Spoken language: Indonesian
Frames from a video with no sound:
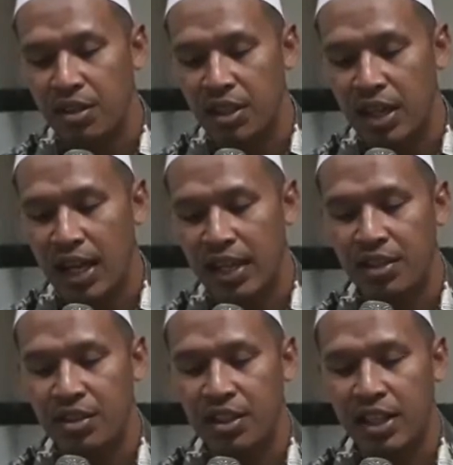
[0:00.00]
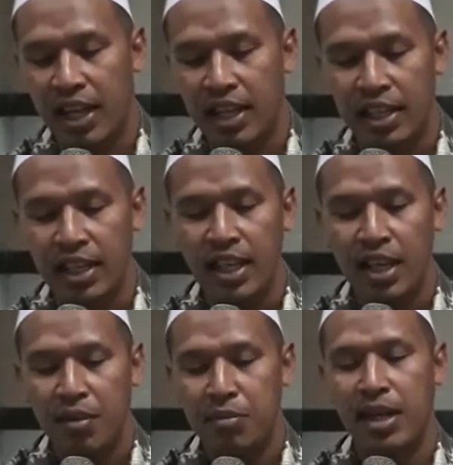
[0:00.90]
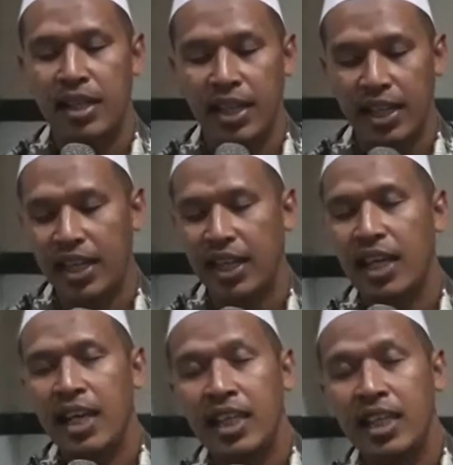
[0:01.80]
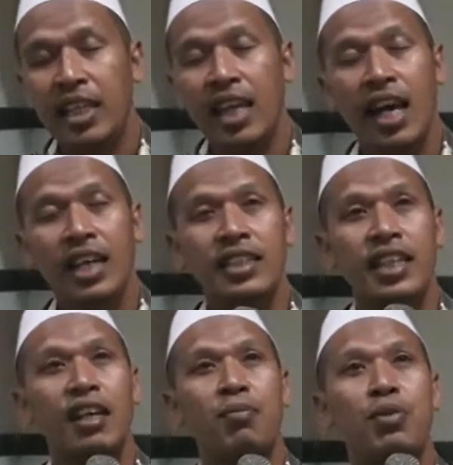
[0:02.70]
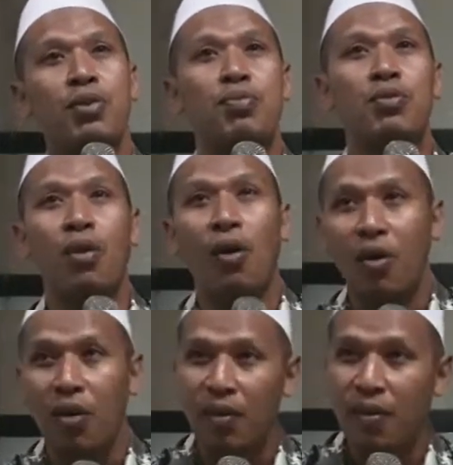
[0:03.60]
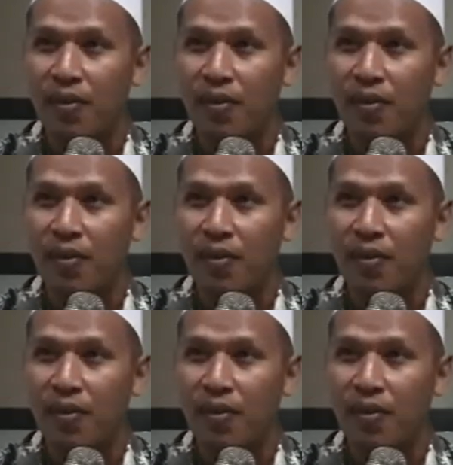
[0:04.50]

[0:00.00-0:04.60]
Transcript: dhon aidon halin mane tiang sing pun duka